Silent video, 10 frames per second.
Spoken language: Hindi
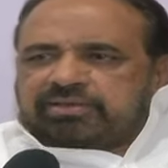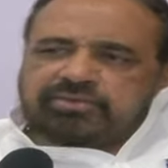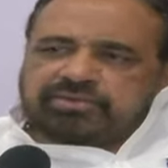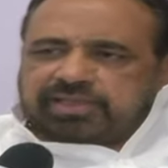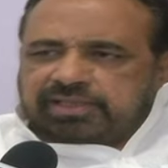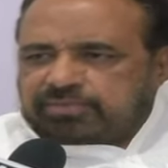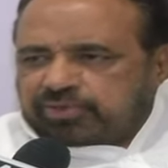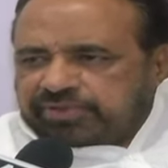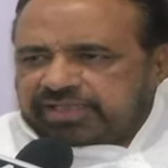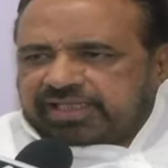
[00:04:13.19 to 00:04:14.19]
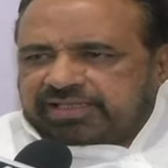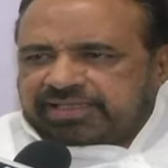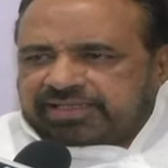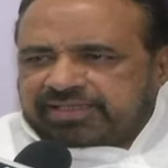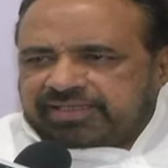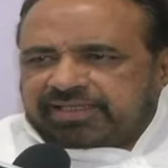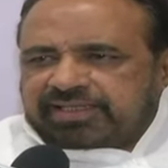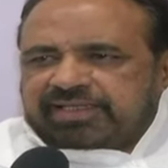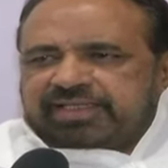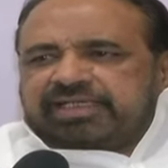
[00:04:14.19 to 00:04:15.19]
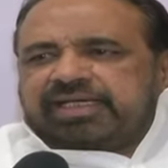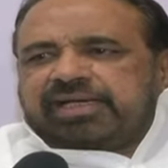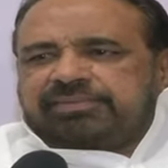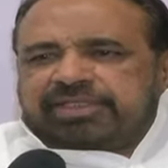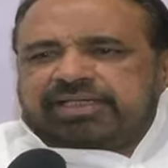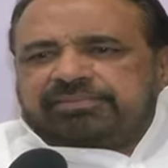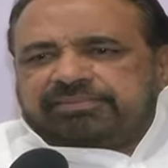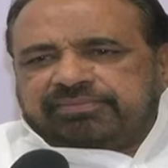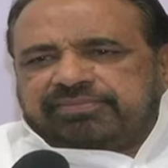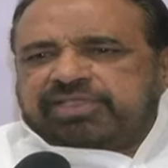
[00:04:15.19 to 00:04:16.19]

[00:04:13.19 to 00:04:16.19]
तो उस दिन हम वो भी दिखा देंगे लेकिन अभी हम